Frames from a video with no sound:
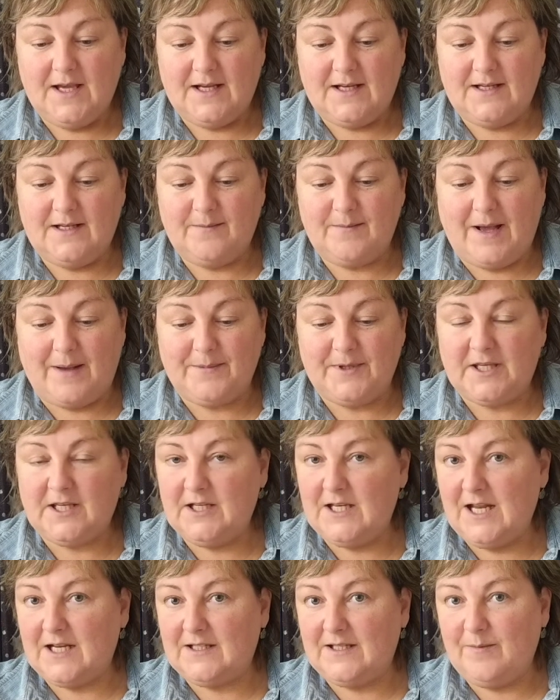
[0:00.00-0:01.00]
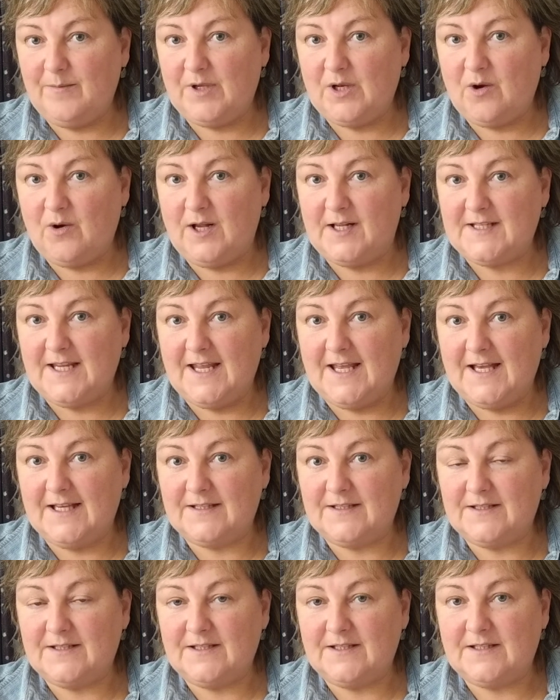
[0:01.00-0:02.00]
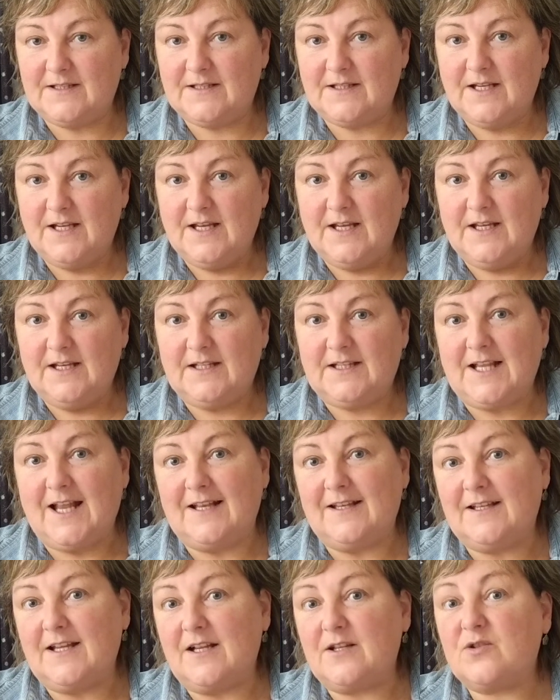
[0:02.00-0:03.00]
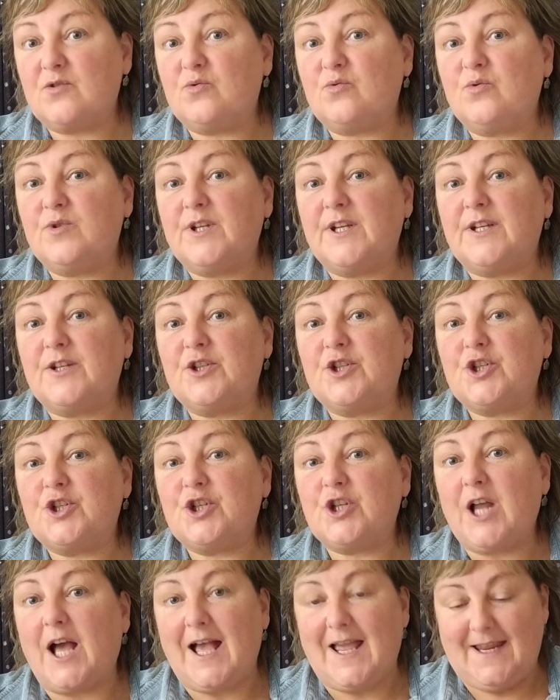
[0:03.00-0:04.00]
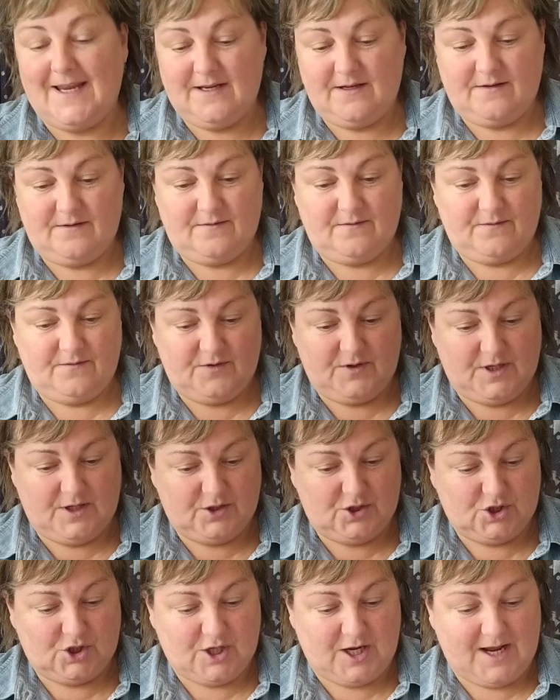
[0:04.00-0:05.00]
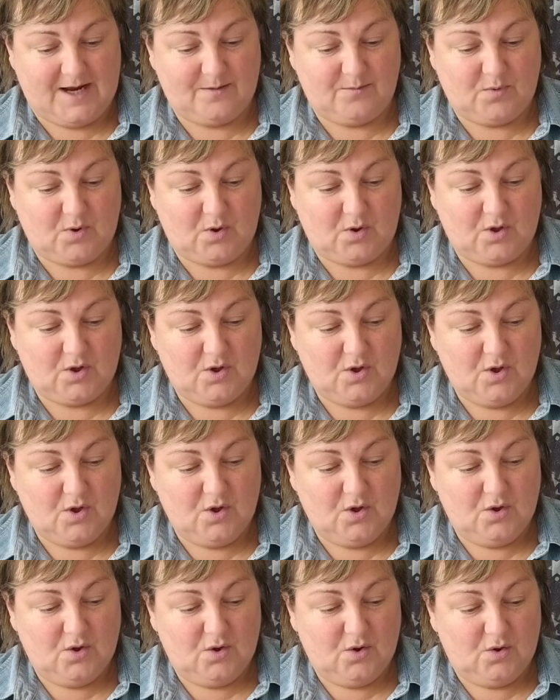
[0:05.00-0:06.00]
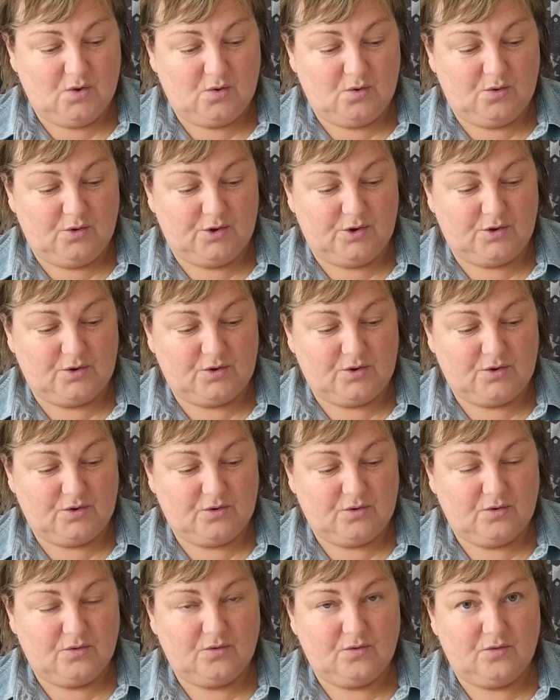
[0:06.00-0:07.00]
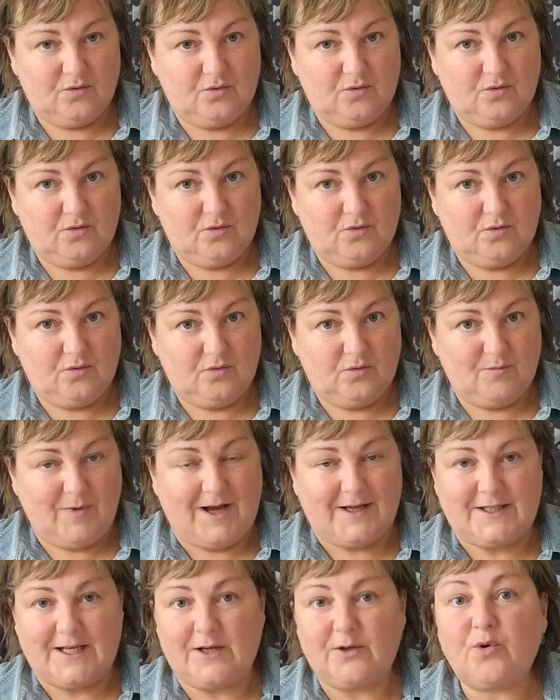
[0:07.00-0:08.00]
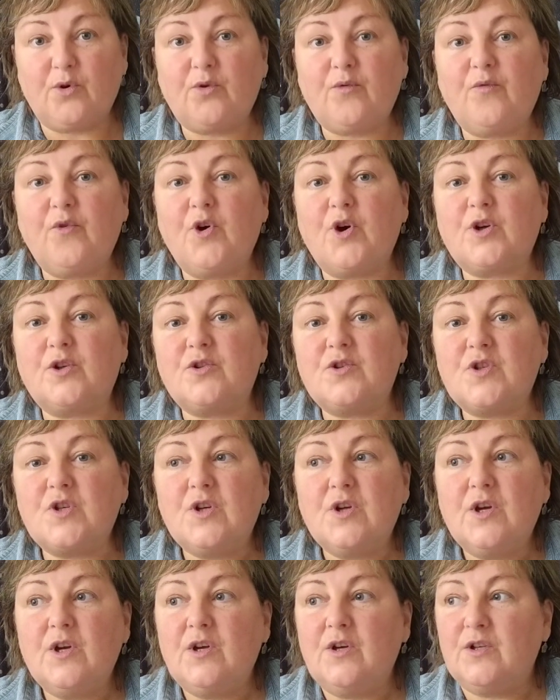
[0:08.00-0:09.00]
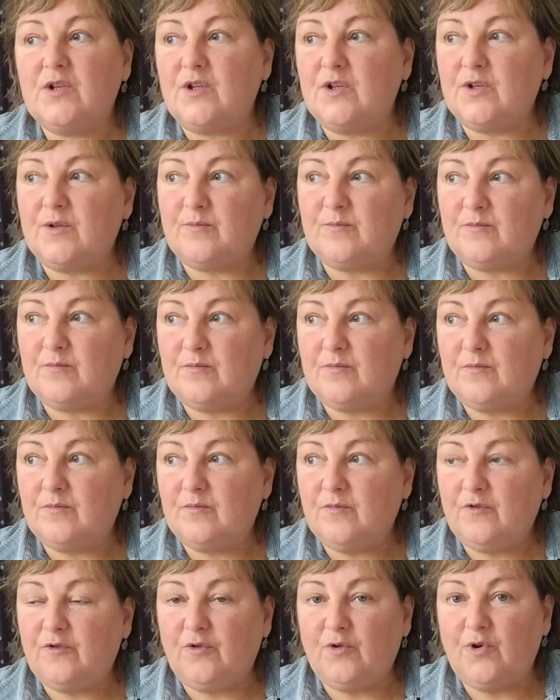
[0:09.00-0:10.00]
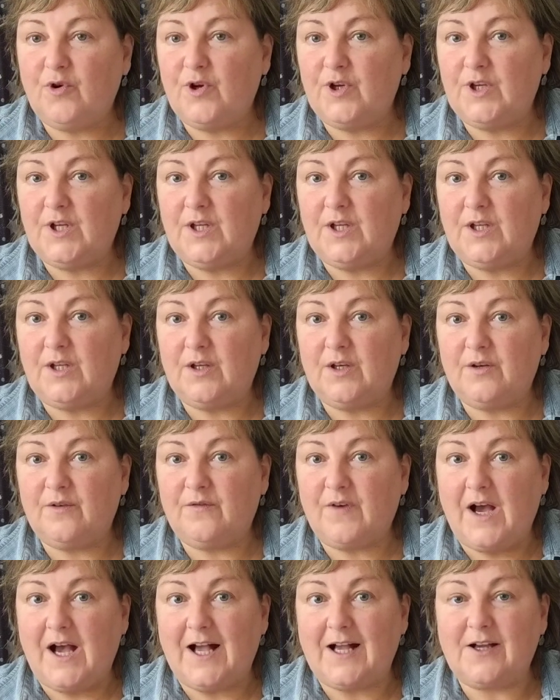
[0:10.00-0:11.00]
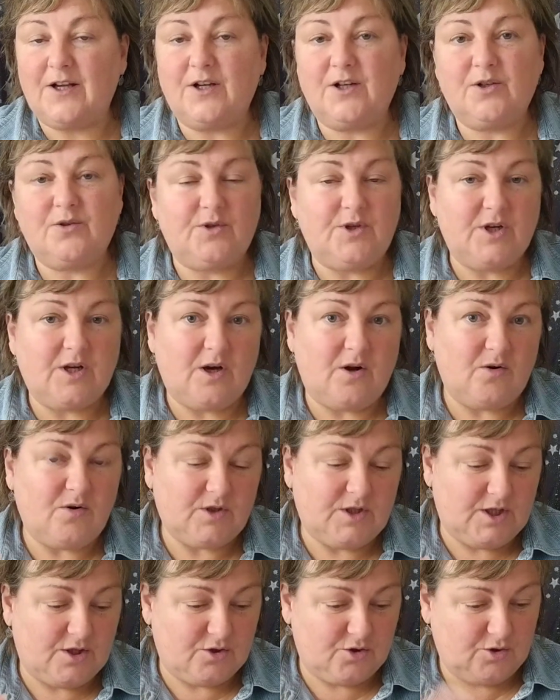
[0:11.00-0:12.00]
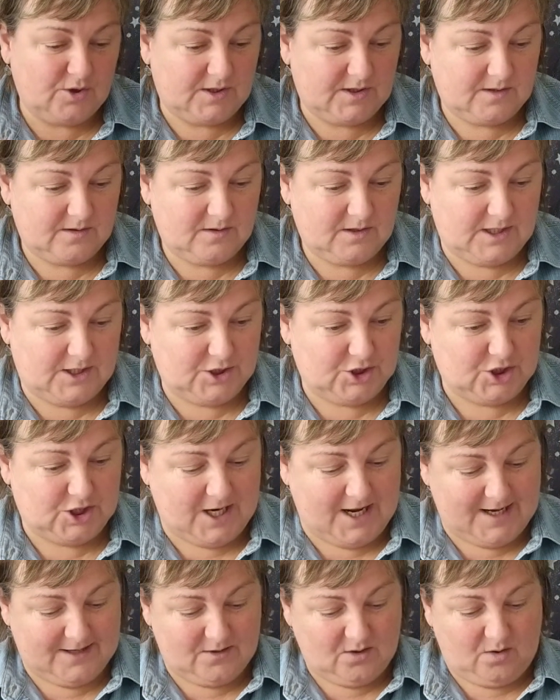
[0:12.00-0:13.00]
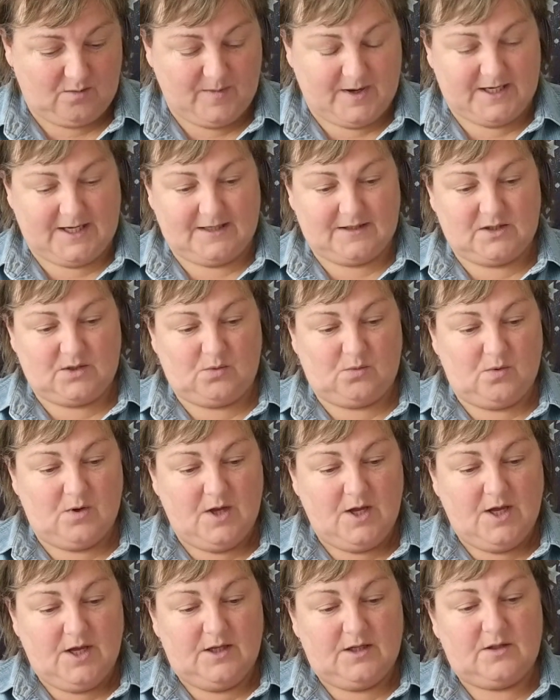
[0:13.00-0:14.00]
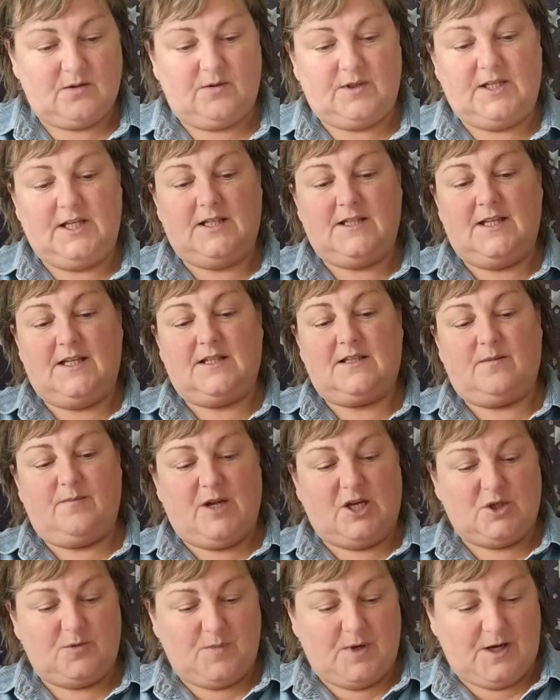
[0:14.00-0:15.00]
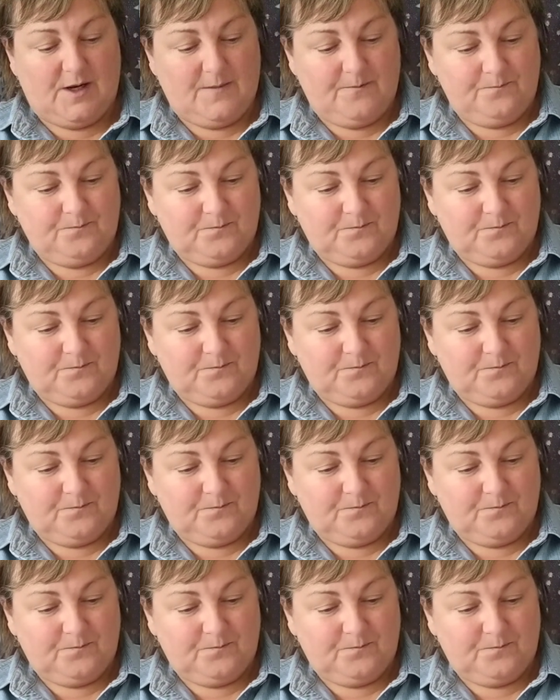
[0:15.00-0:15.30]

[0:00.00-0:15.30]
ähm, habe ich gedacht, nehme ich auch als erstes dann dazu den Stein für den Steinbock. Und mache dann rückwirkend ähm, für die äh, Waage und auch den Schützen, den Stein nochmal dazu. So, und hier ist zum Beispiel